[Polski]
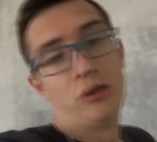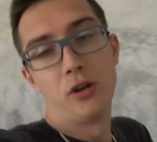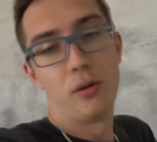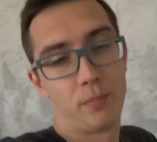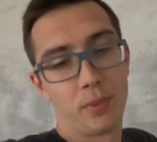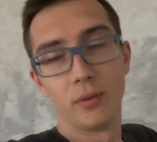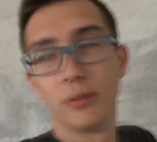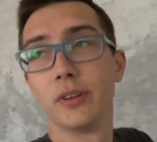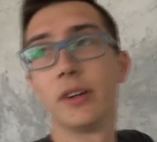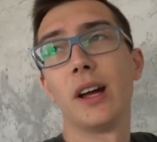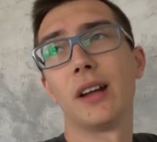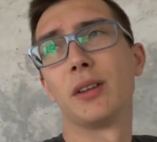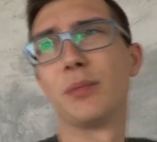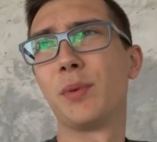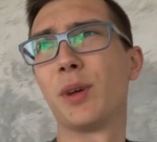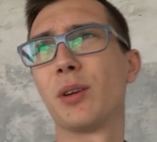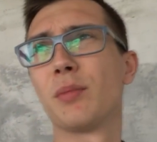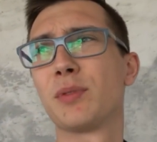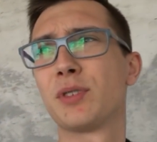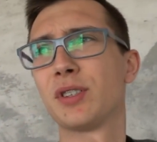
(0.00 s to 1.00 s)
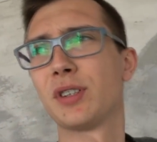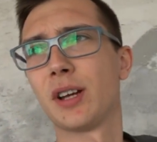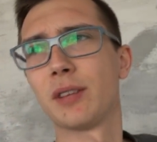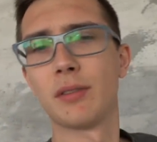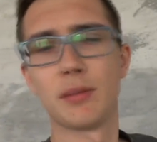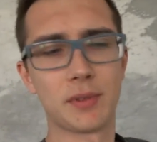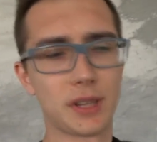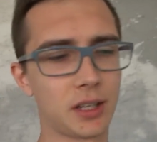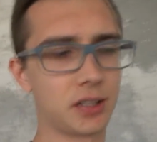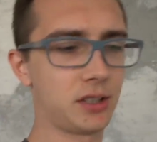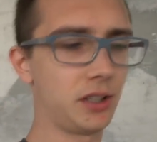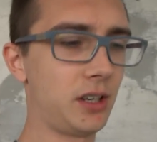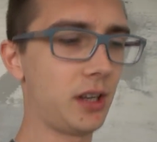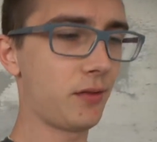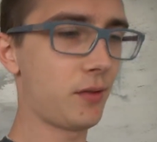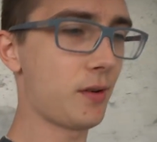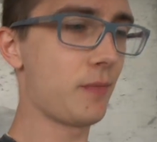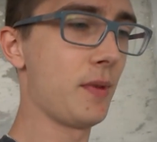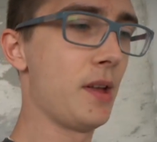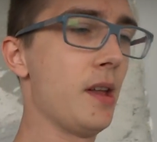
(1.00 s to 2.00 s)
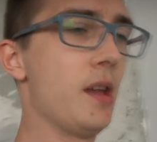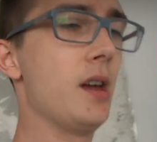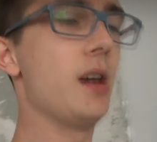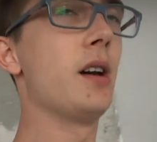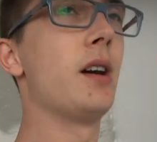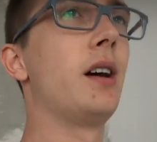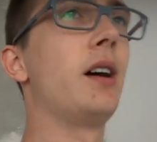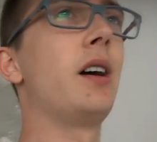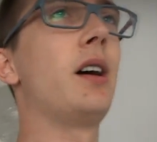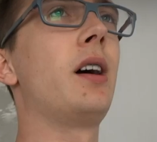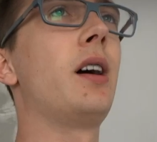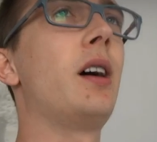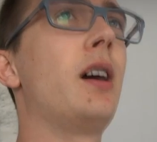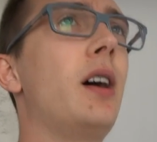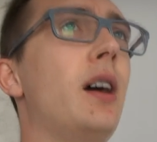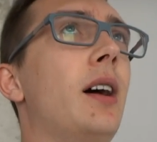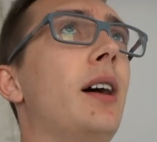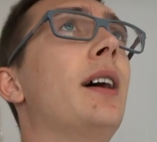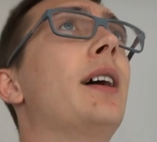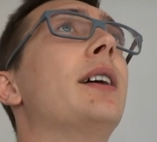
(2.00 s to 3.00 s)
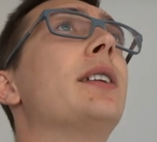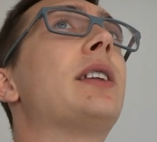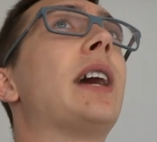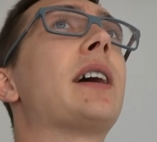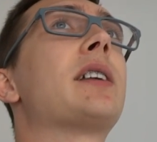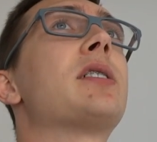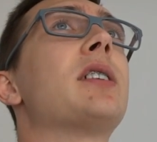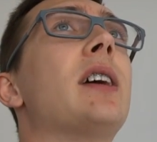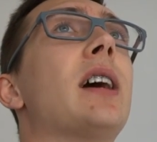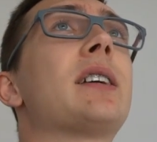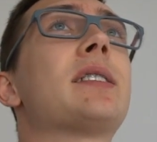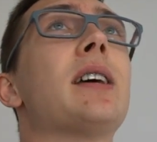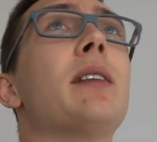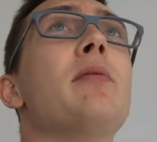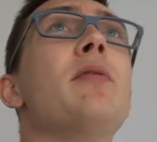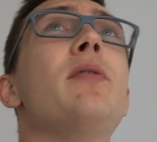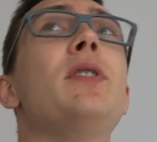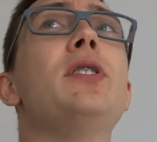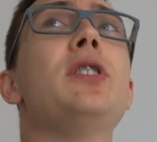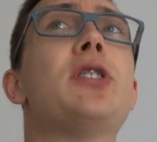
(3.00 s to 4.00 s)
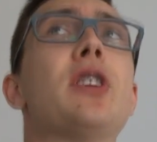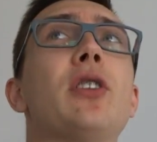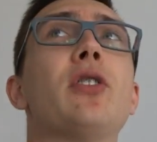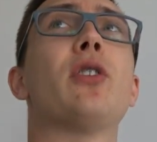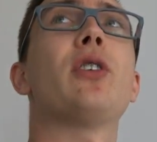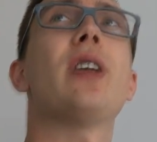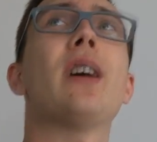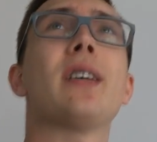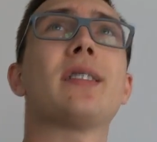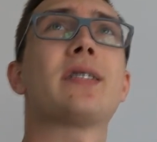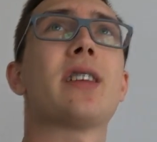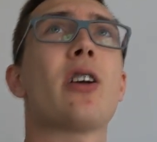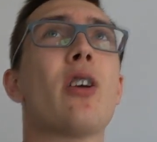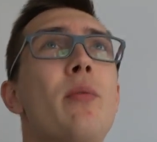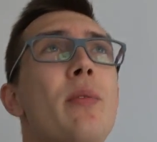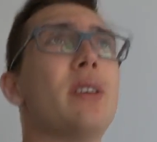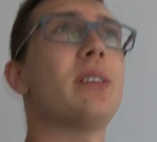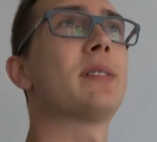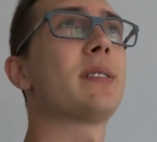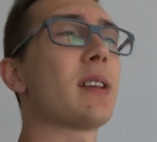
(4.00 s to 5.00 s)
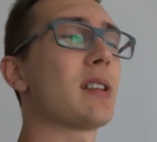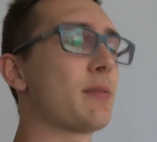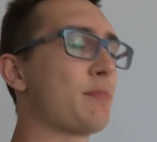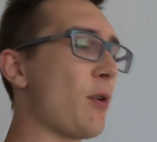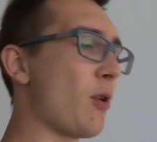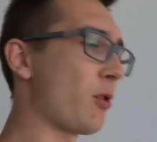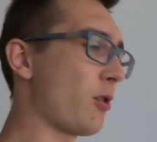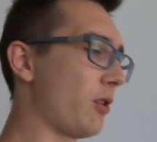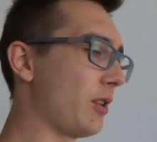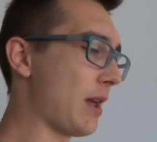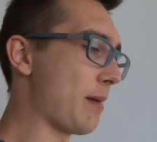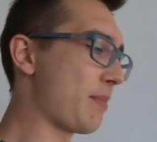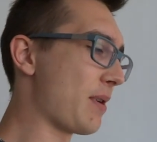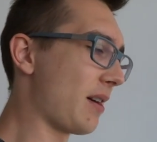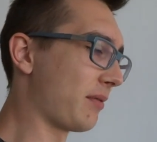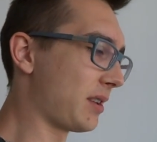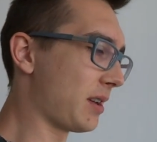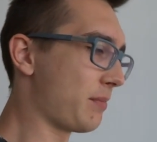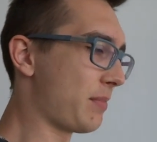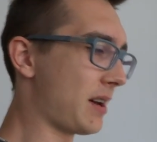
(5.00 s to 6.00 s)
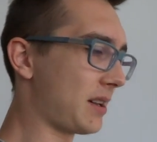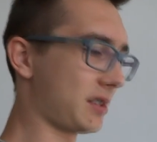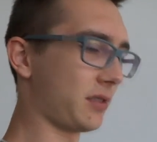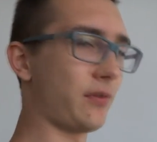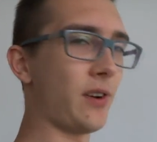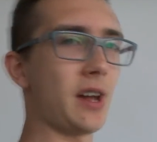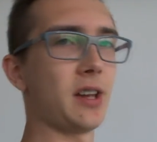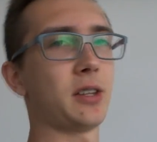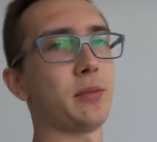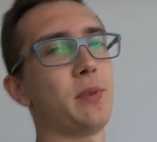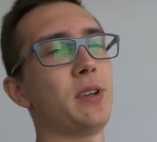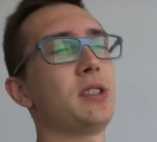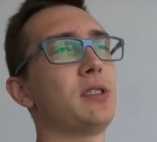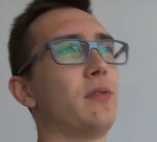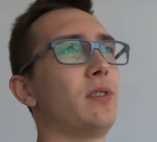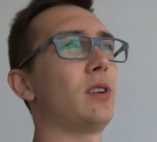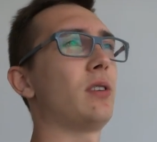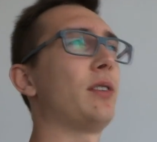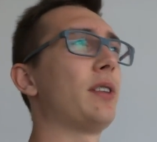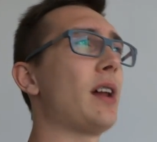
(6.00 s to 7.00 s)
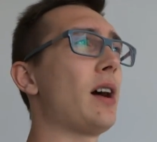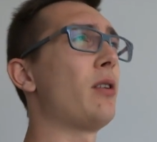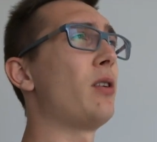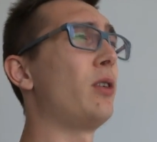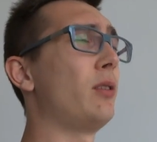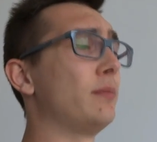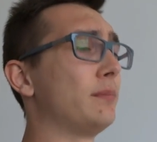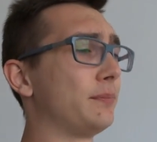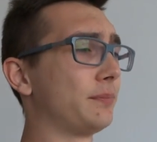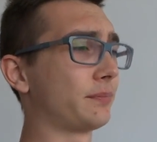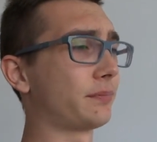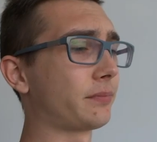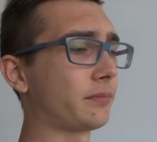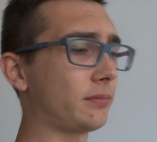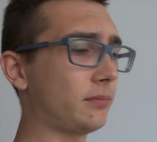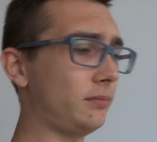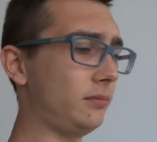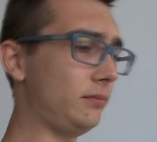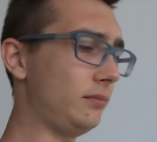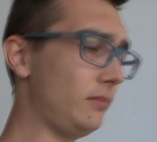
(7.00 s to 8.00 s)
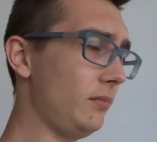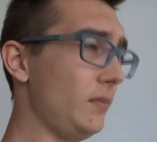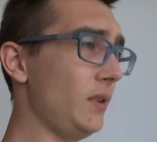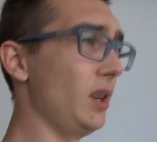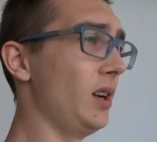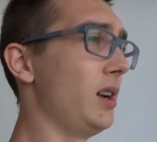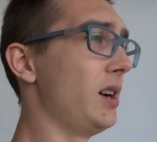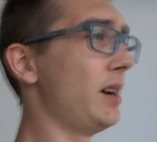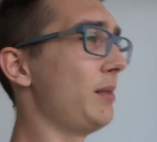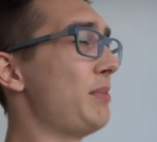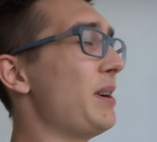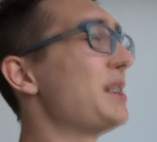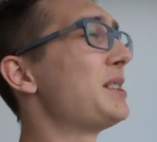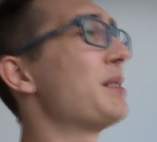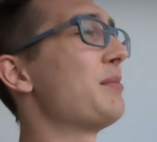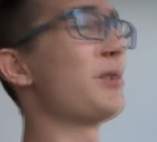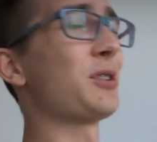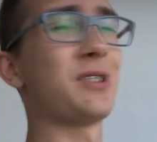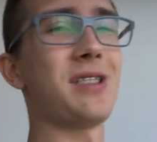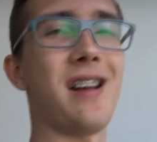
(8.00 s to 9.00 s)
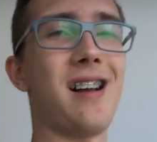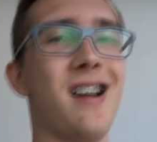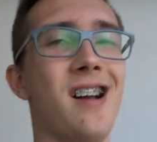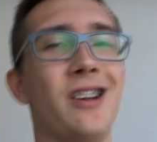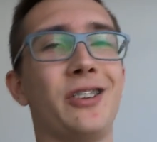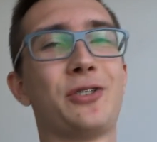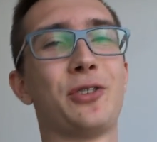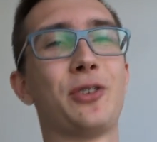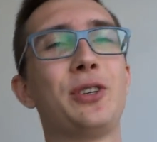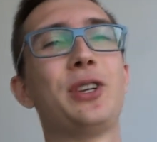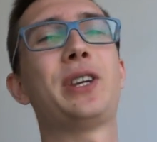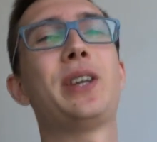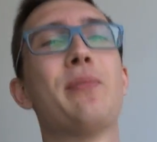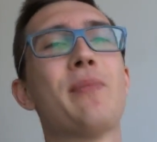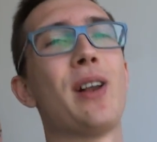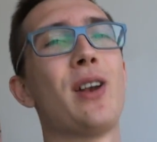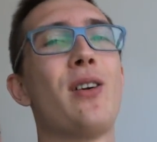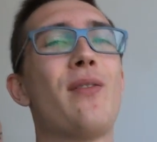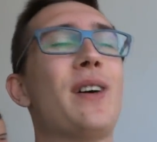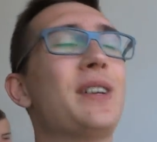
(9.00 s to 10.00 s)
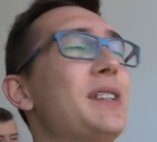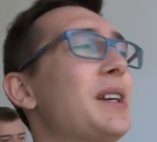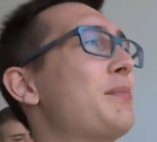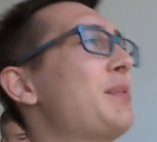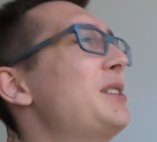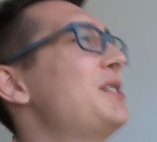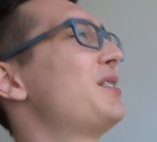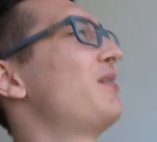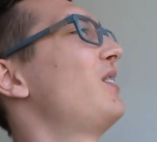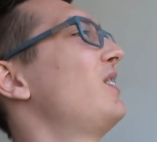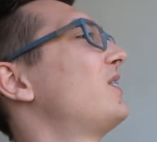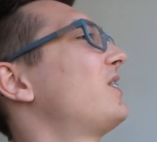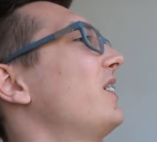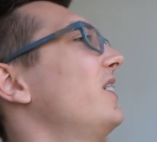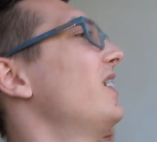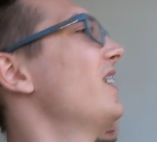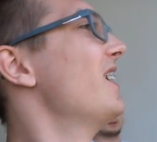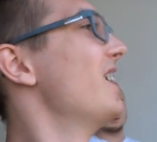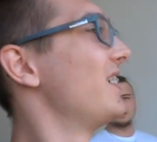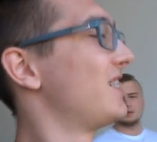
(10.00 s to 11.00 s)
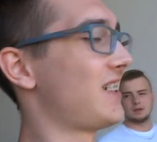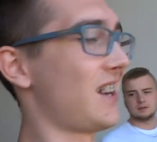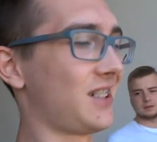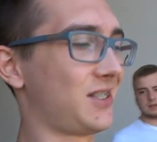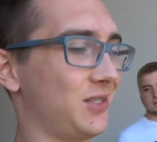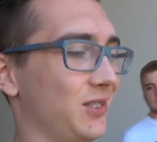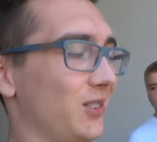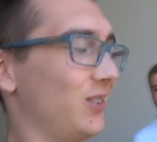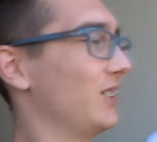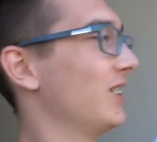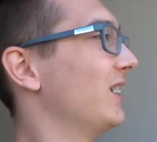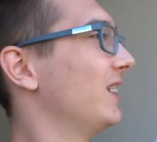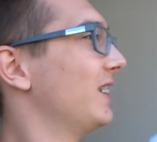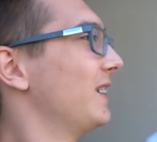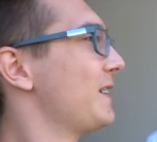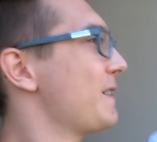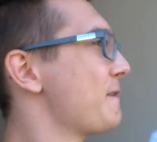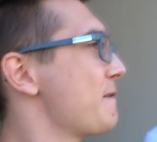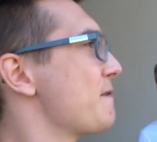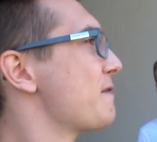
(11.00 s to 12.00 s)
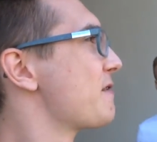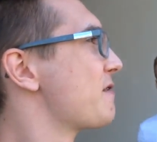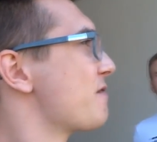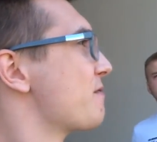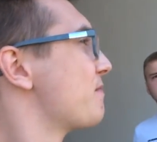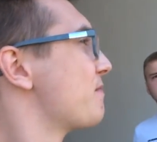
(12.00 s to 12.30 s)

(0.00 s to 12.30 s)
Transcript: nie ja dopiero przyszedłem, także nie wiem. E, także jak sami widzicie, no jest tego miejsca sporo, naprawdę bardzo fajnie to będzie wyglądało. E, będzie można ciągniki malować, jak będzie więcej czasu. Tak, ogólnie to nie wiem, czy